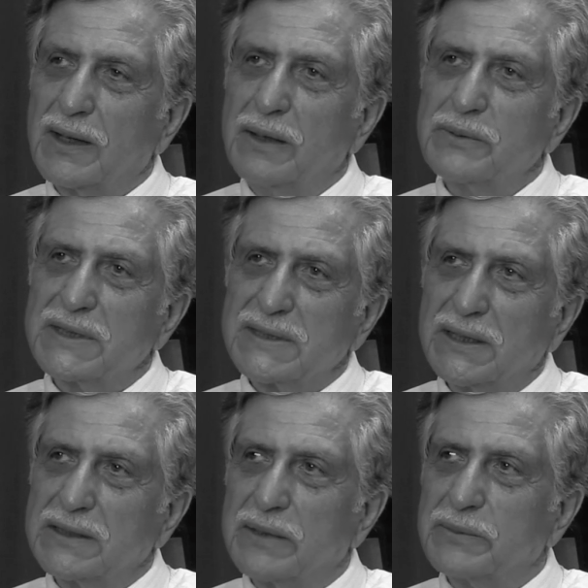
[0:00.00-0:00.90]

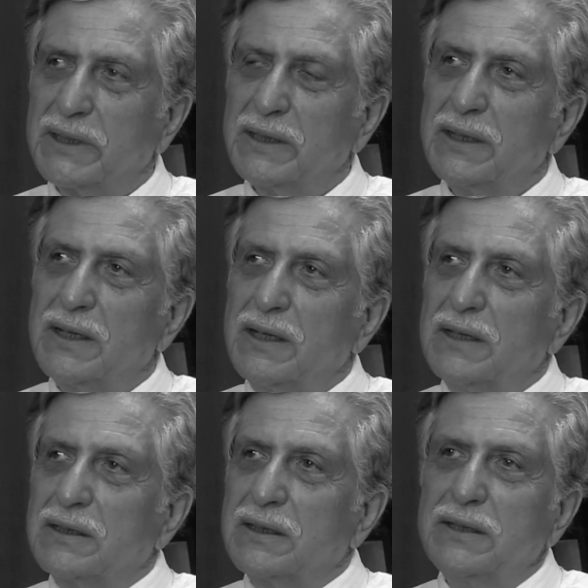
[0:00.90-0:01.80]
Amcazadem'le
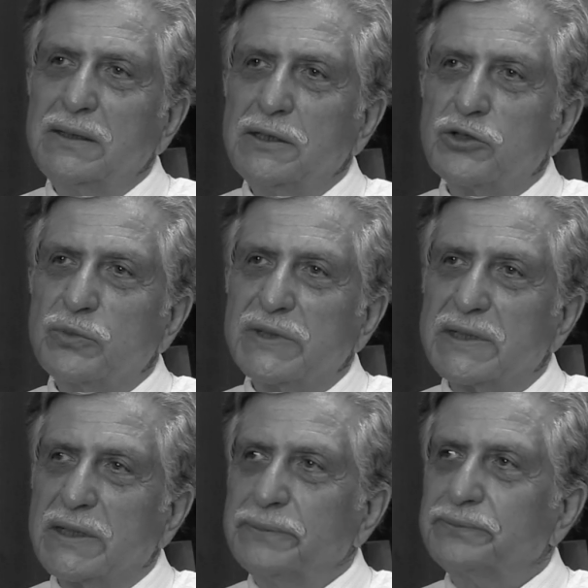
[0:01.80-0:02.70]
kendi
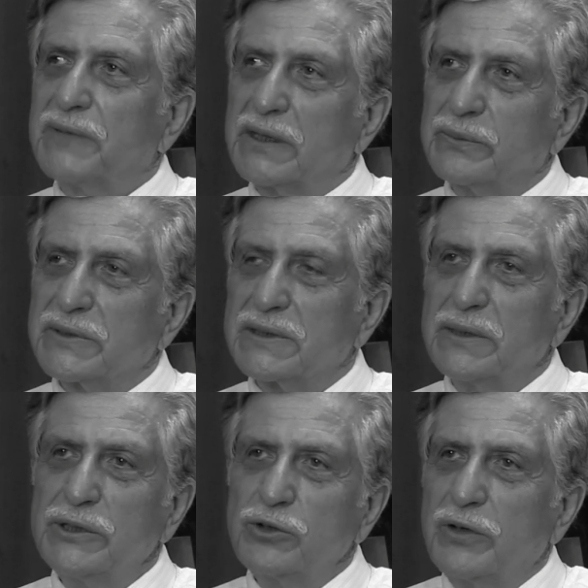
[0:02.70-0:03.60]
içimizde,
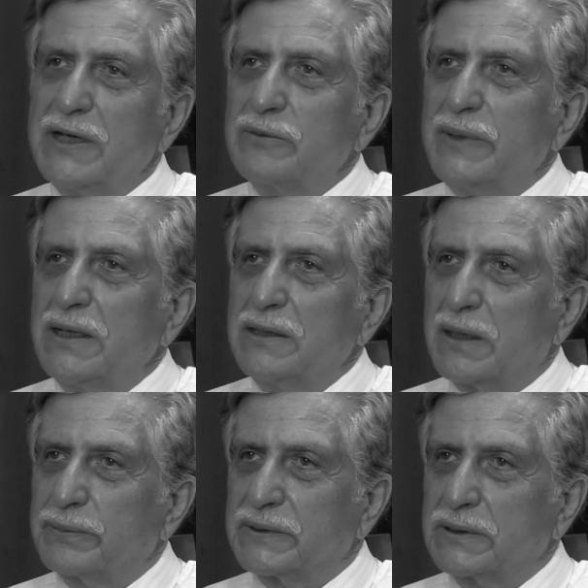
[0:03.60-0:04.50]
aramızda bir yönetmelik
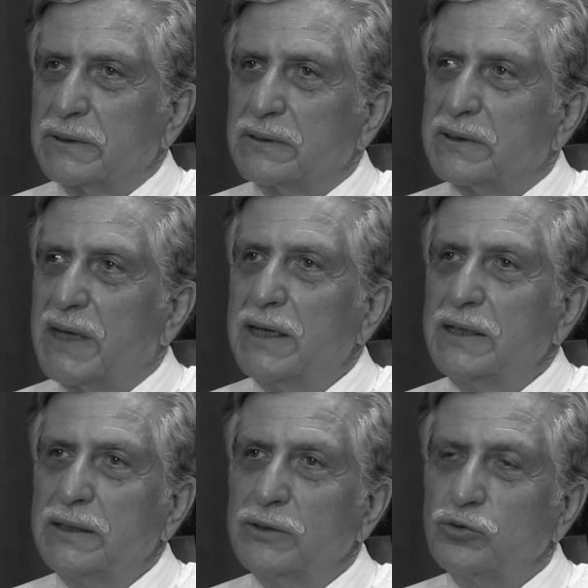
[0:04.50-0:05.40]
yaptık.
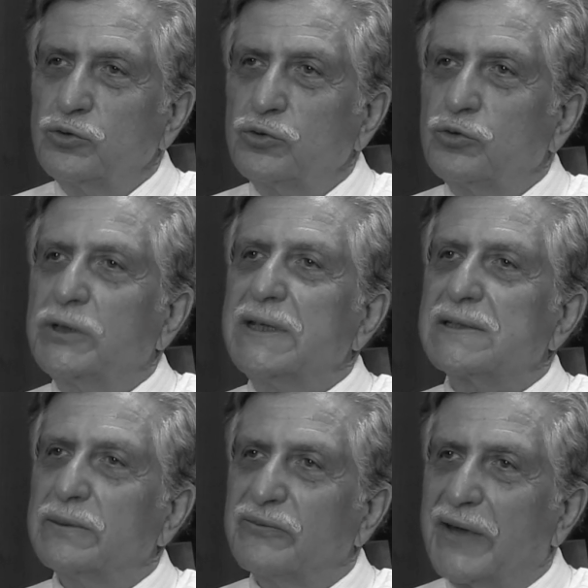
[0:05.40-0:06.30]
Yerli
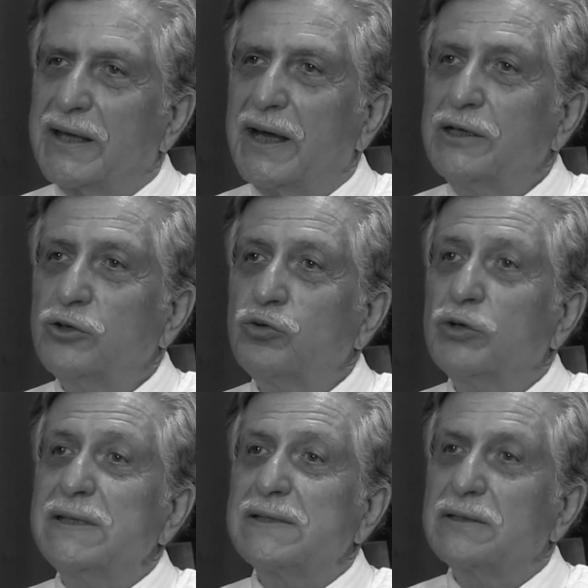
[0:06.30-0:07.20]
turizm ve yerli
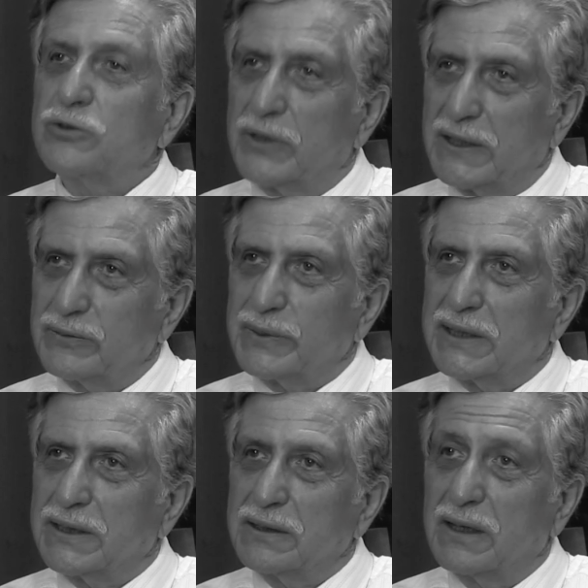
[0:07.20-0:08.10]
turist
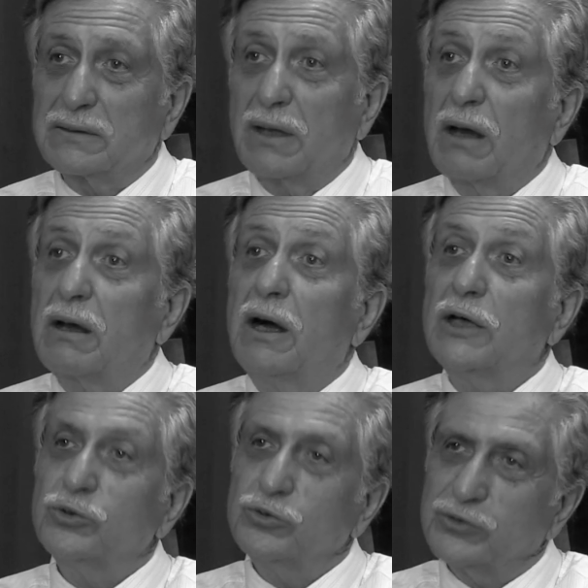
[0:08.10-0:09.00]
yönetmeliği hatta
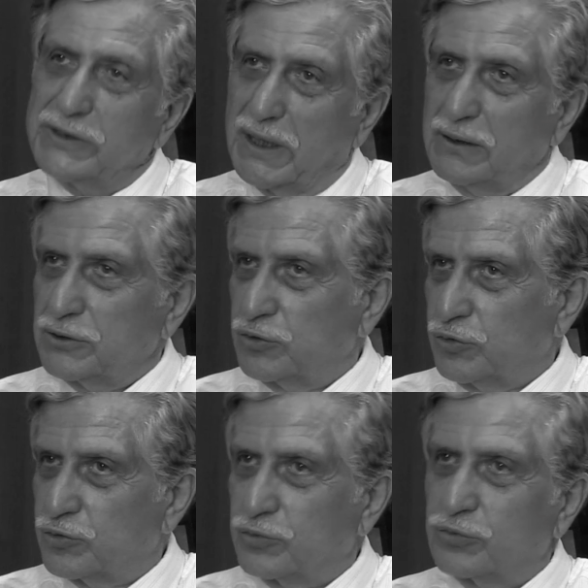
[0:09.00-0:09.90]
kanunu diye işte
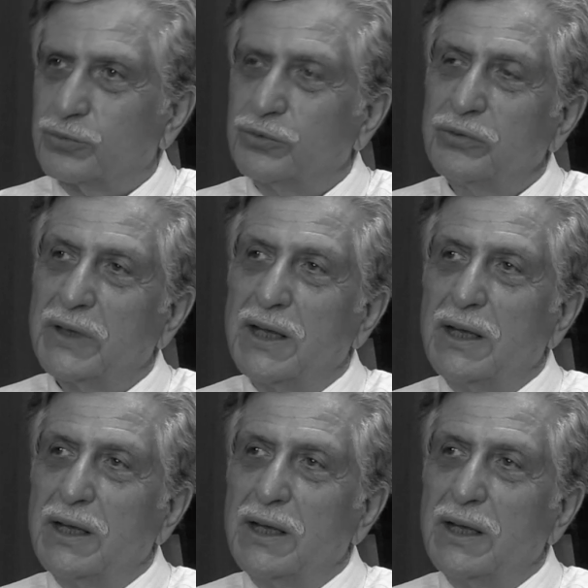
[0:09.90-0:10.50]
çocukluk bu.